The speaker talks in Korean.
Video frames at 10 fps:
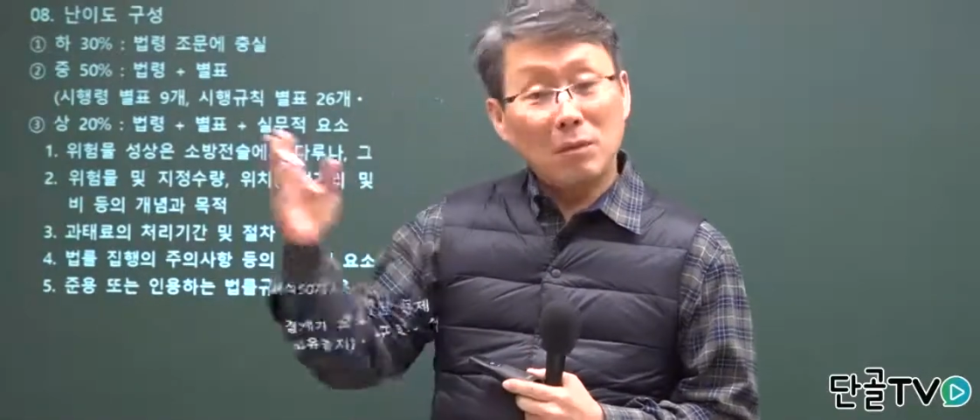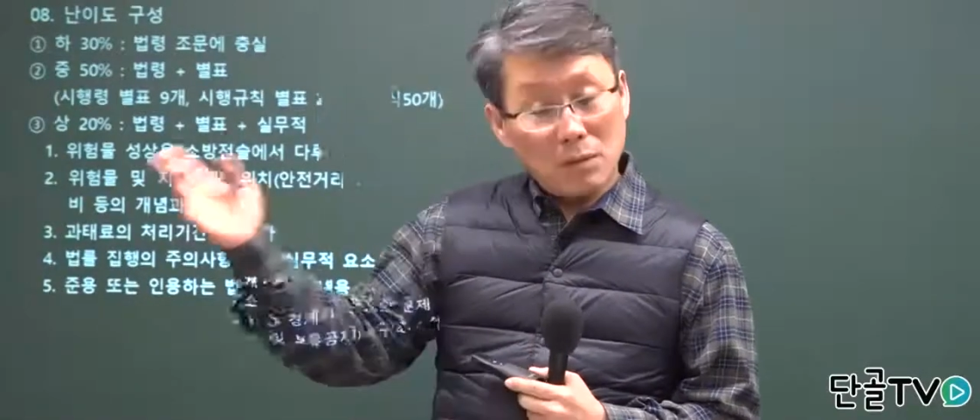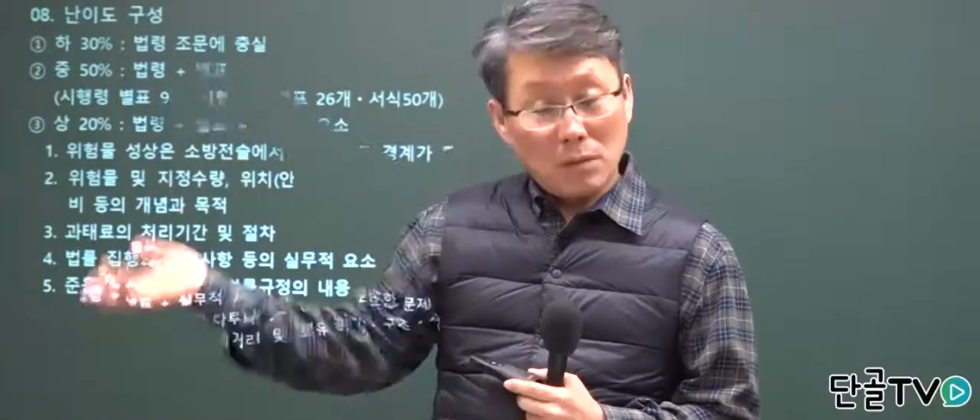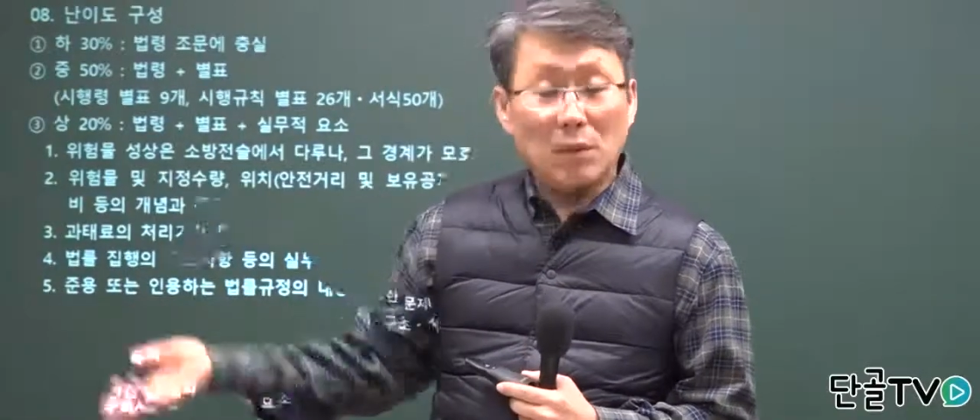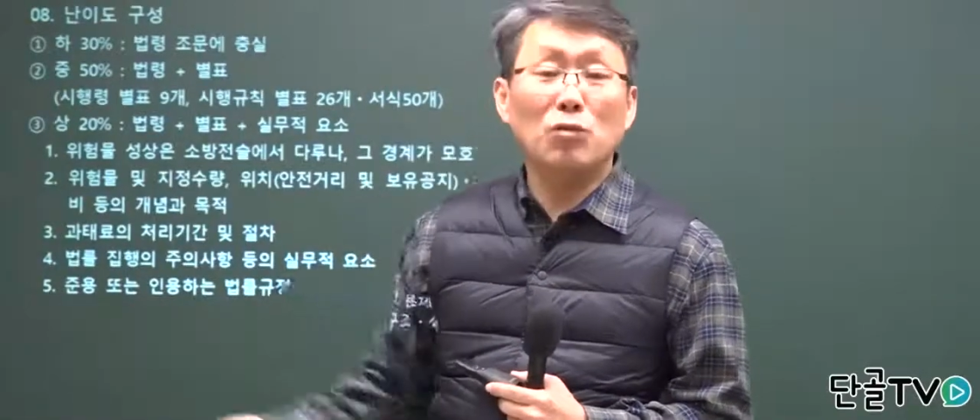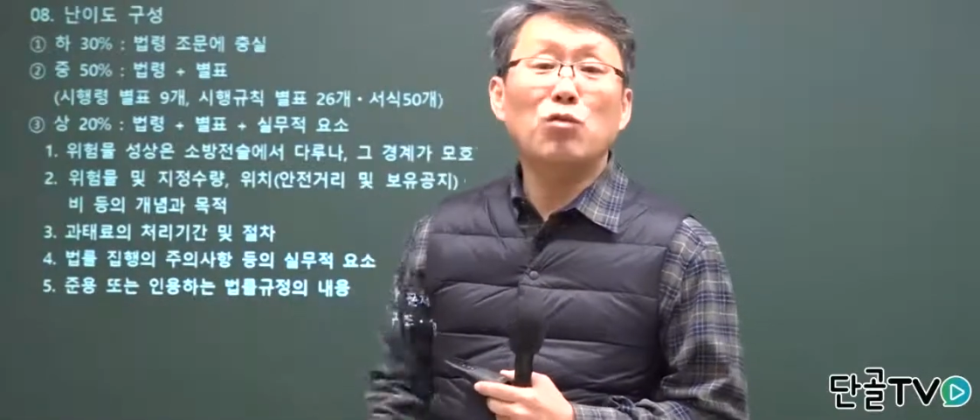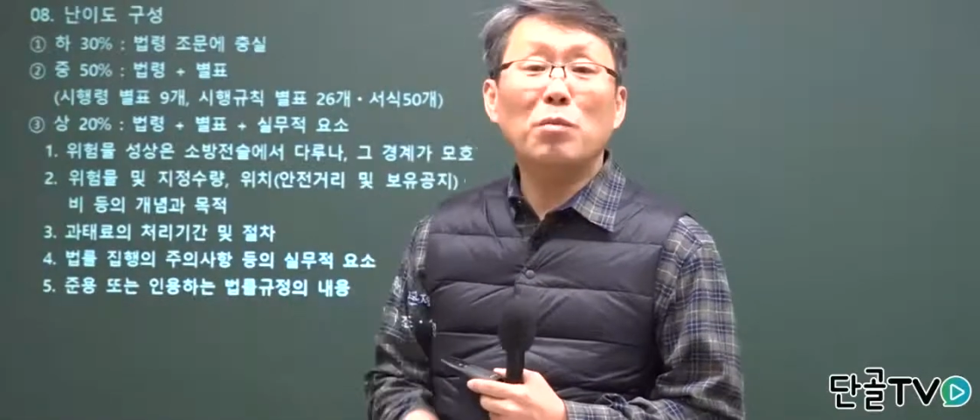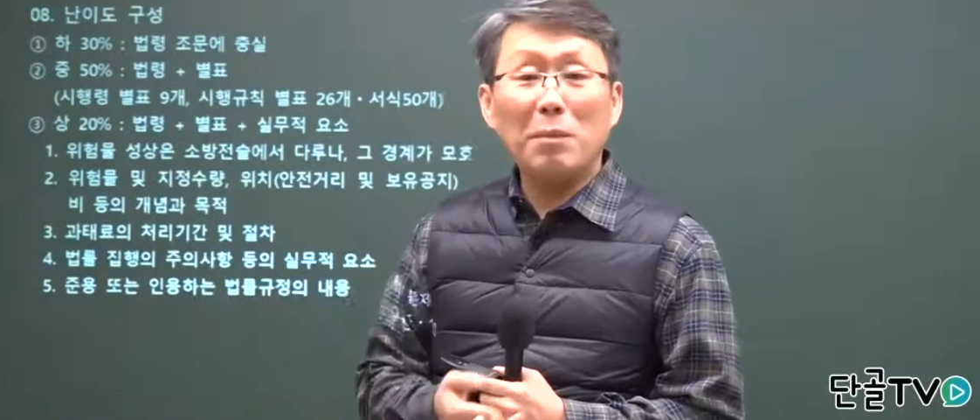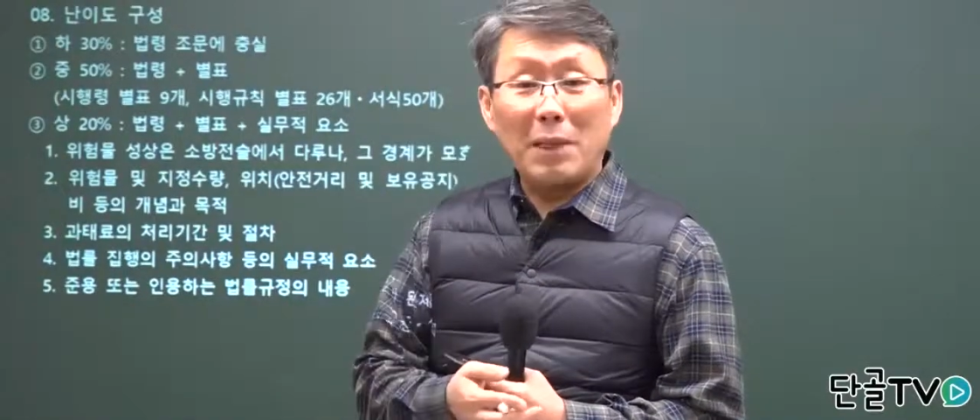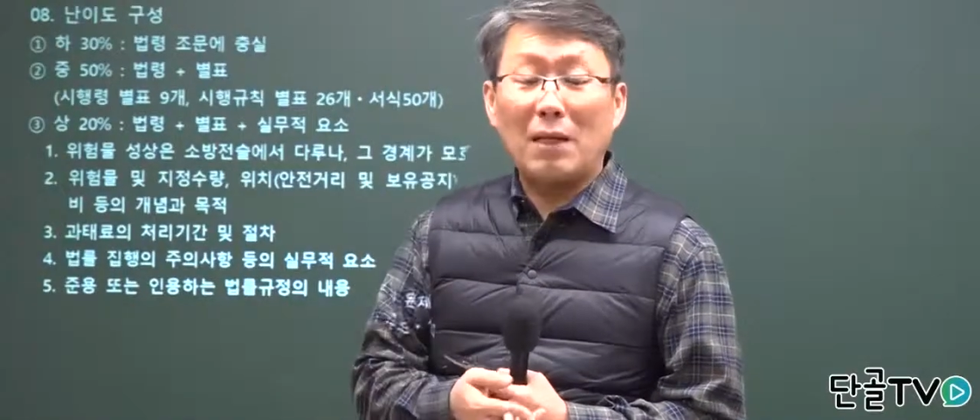그
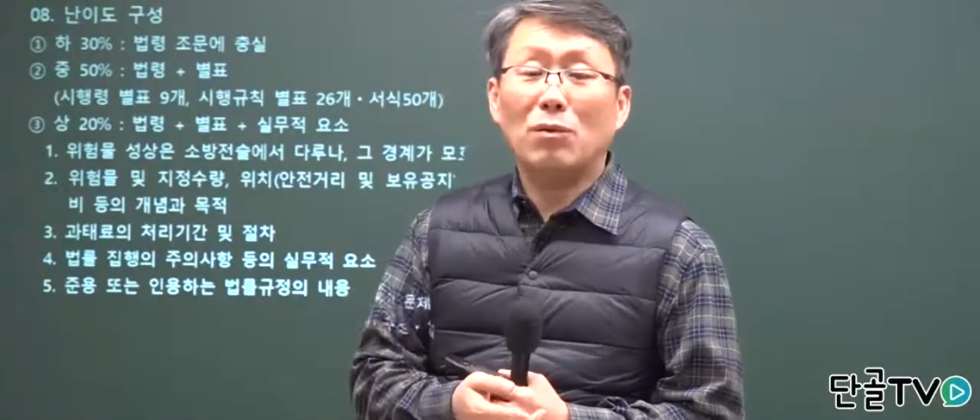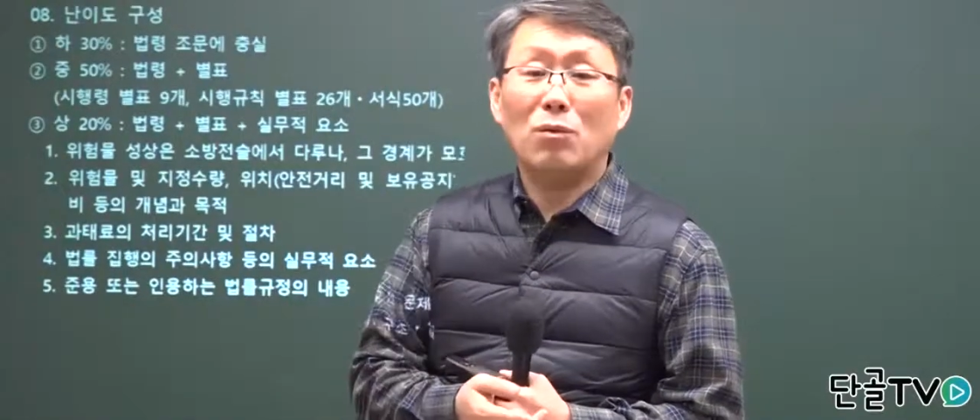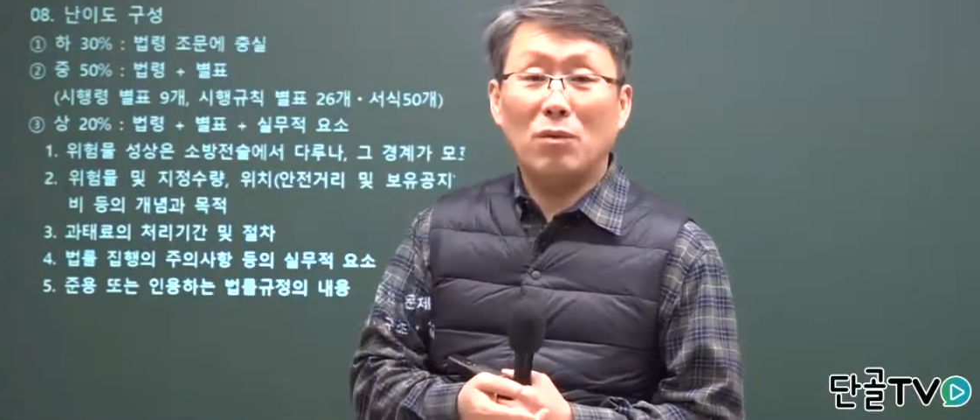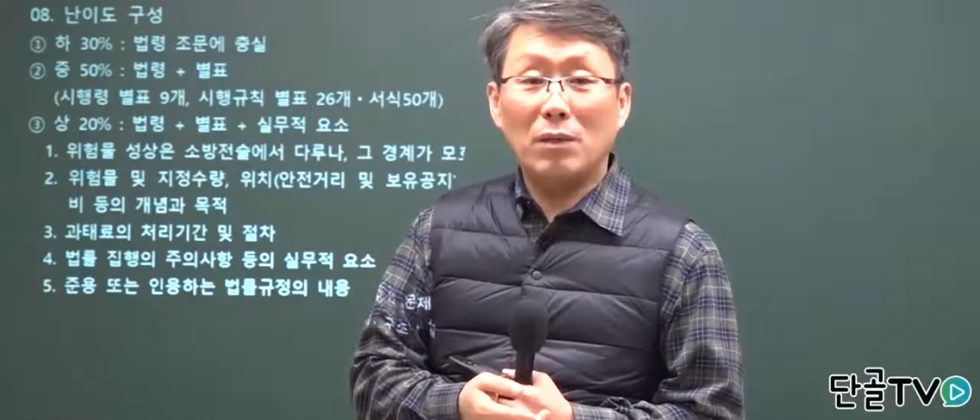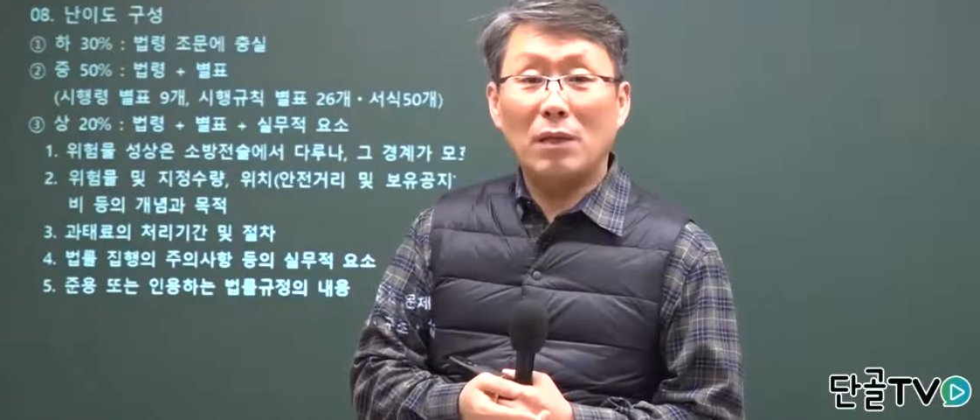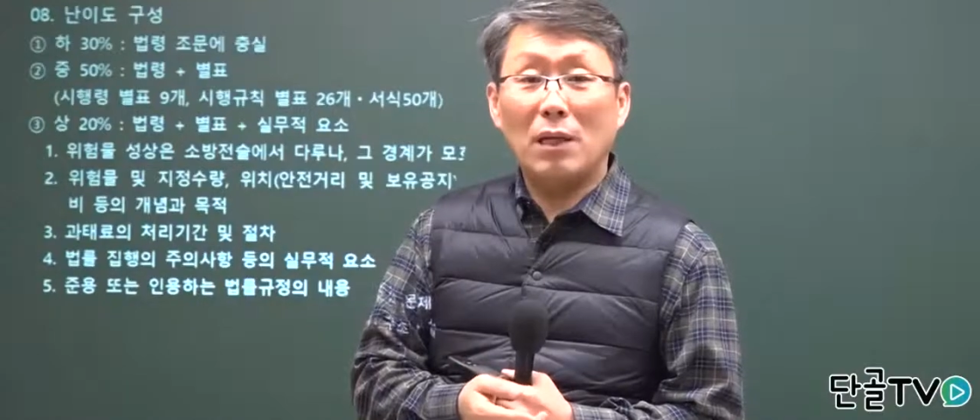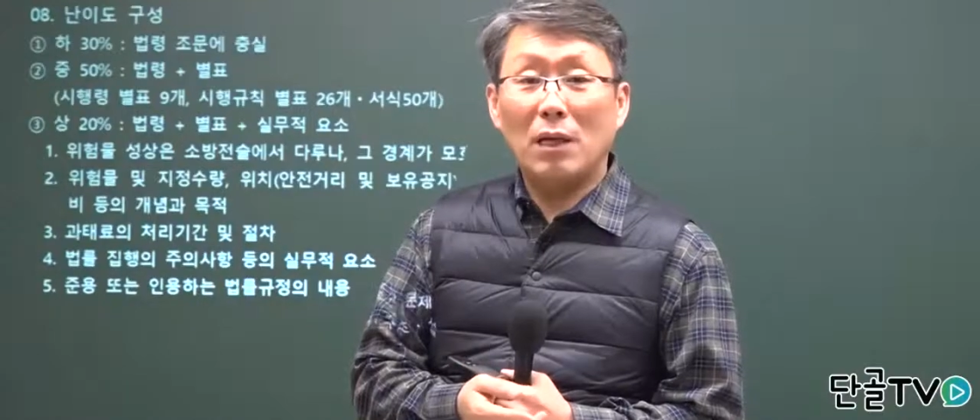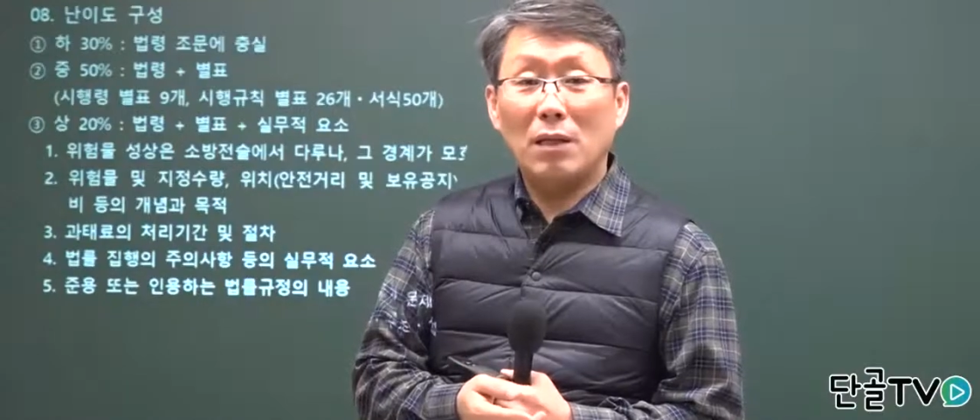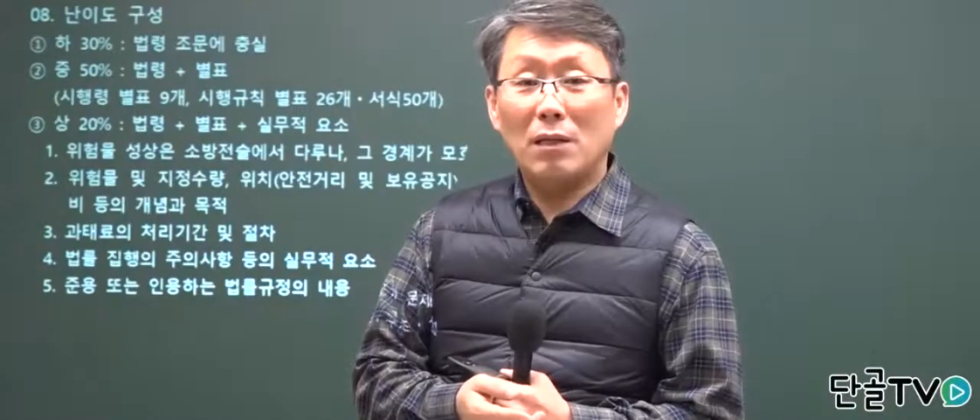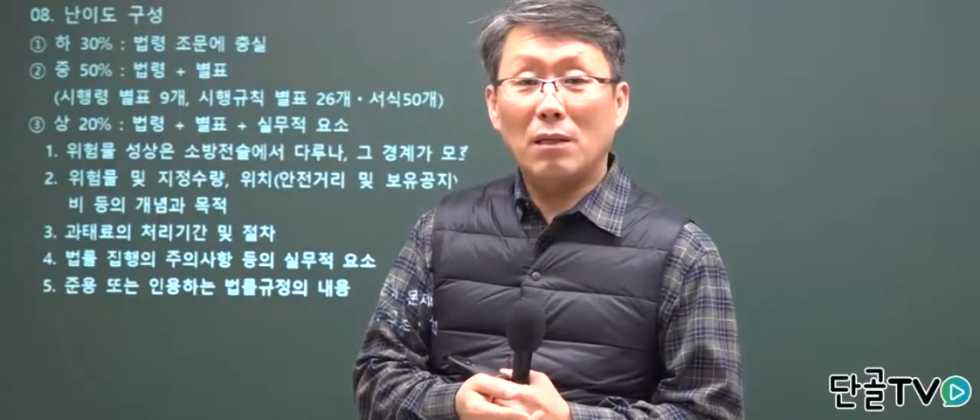건축법이 다르도록 그렇게
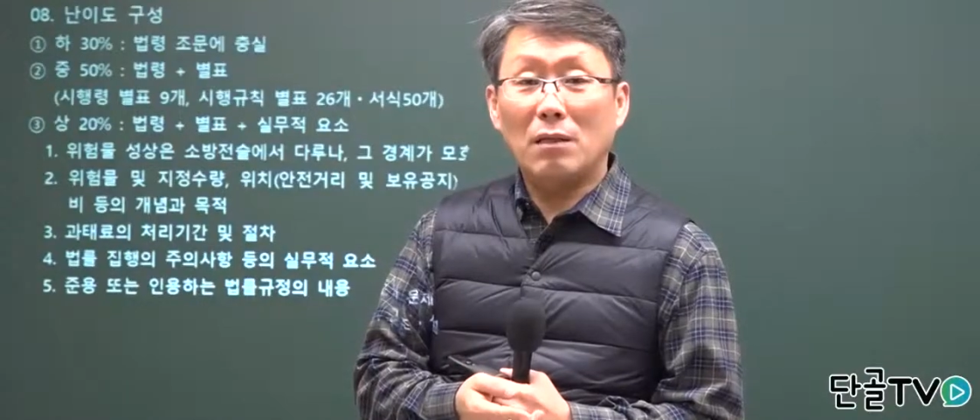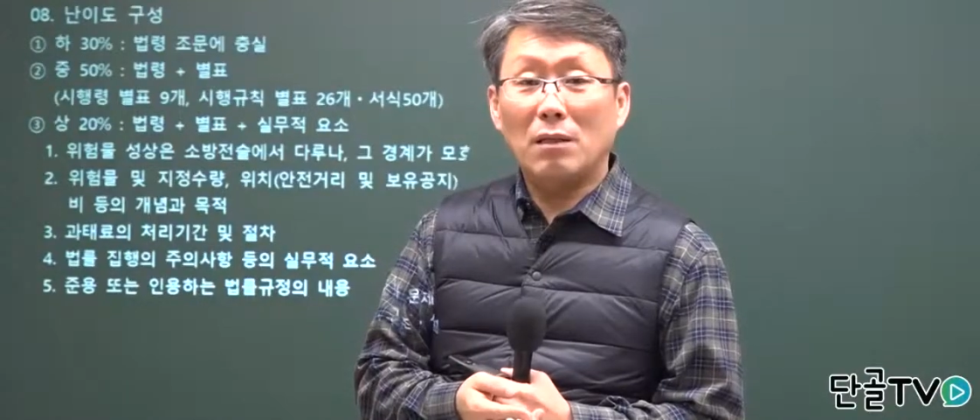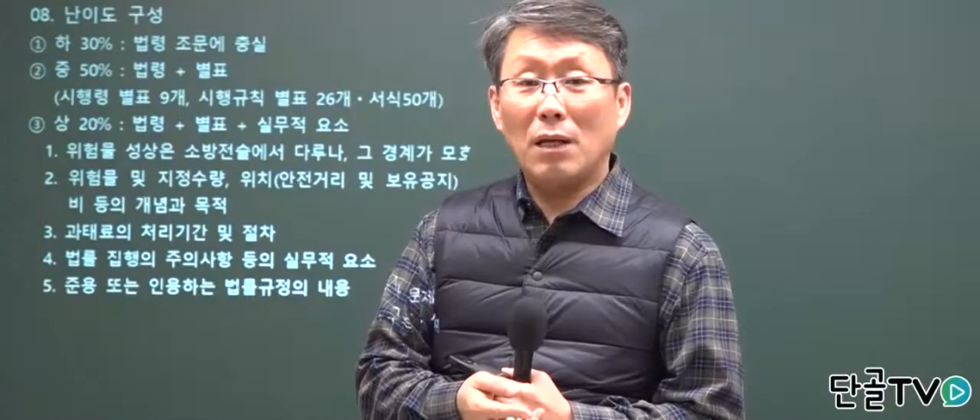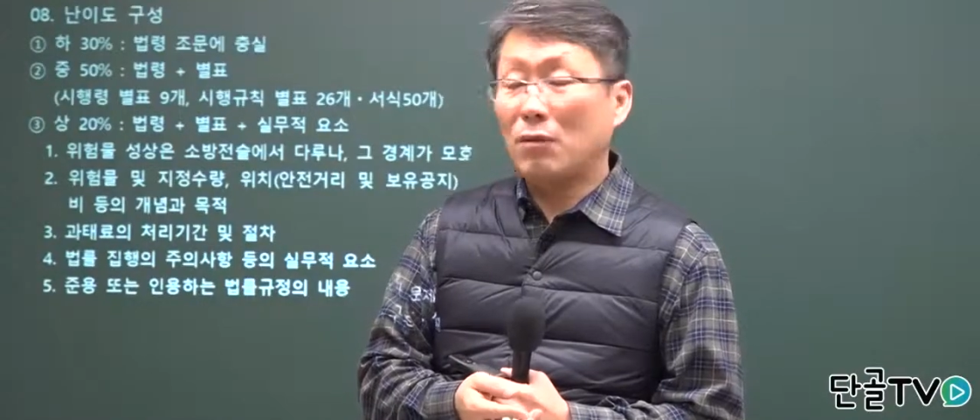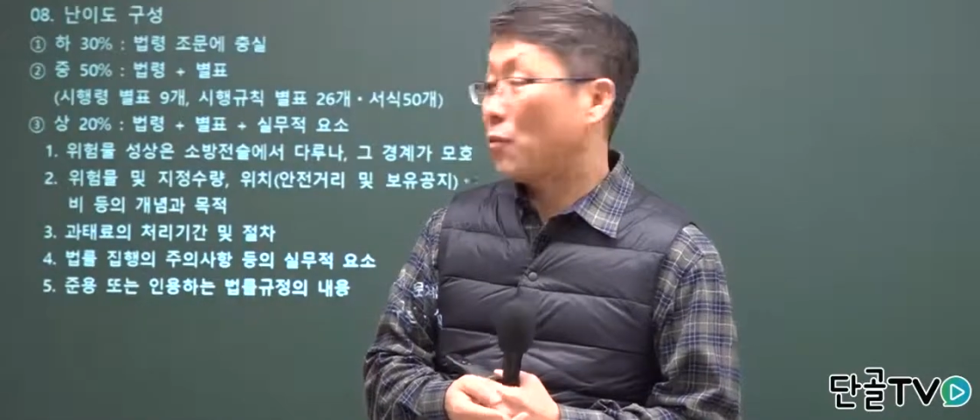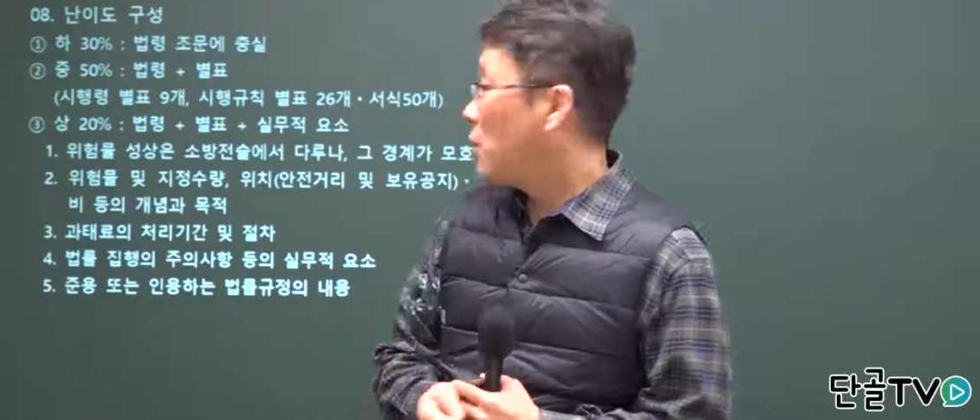해야죠.